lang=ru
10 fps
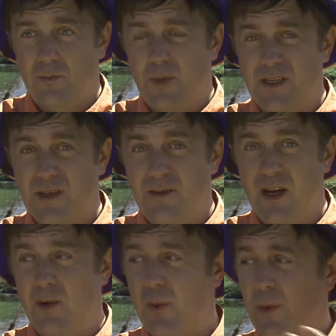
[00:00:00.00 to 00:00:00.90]

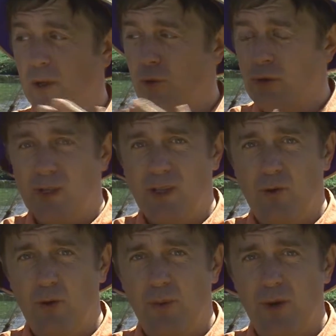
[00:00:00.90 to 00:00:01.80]
пассивная рыба подходит к
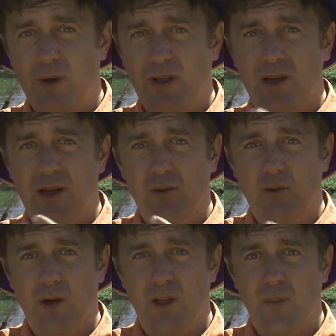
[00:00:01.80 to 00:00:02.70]
такой приманке,
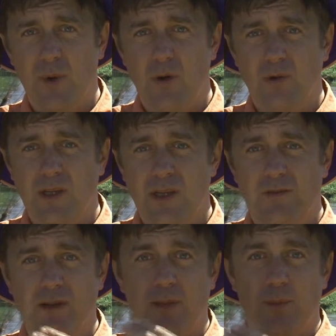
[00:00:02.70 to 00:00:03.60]
которая на паузе
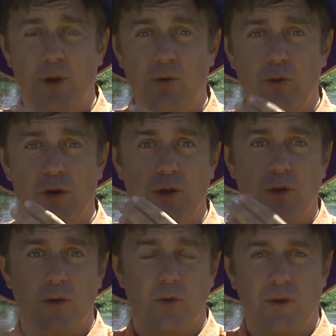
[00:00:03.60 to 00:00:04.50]
зависла,
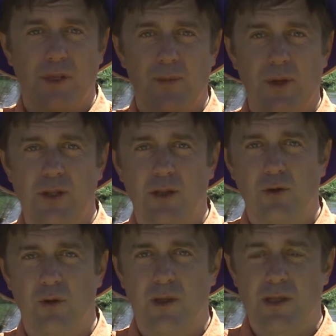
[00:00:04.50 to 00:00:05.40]
принюхалась, заметила,
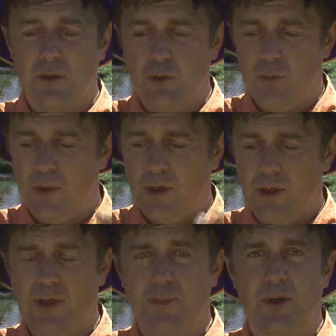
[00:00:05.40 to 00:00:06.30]
что она съедобная и
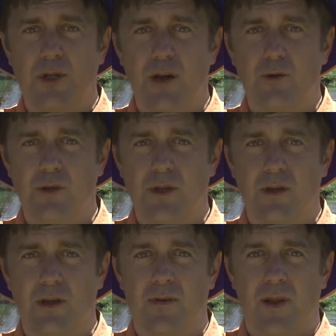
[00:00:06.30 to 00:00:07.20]
не спеша ее
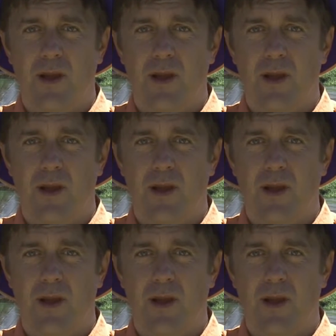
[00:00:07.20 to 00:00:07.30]
съела.